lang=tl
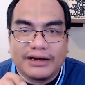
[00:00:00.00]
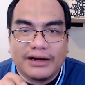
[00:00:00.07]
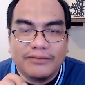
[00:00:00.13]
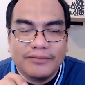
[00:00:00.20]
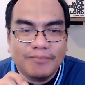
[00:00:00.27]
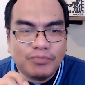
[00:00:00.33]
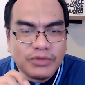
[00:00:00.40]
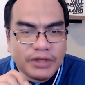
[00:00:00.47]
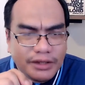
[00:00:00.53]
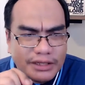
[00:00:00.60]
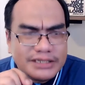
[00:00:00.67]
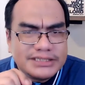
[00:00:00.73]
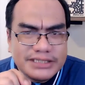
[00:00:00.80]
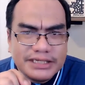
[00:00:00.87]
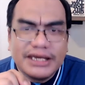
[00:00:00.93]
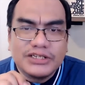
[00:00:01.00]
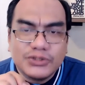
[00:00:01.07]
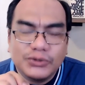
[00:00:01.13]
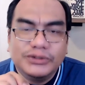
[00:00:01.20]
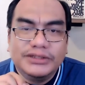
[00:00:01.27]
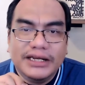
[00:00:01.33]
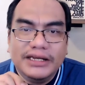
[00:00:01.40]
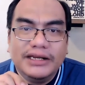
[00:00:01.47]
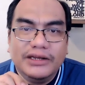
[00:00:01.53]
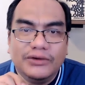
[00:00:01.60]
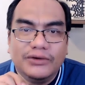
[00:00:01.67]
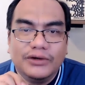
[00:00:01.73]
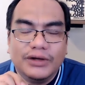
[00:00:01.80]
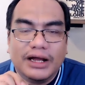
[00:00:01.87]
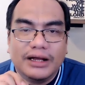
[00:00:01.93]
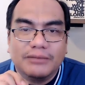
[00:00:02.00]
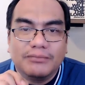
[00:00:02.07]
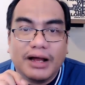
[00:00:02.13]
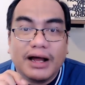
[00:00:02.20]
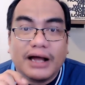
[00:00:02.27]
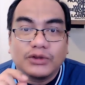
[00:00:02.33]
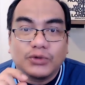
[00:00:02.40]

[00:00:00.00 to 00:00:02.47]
araw, Sige, sundin ninyo ang mga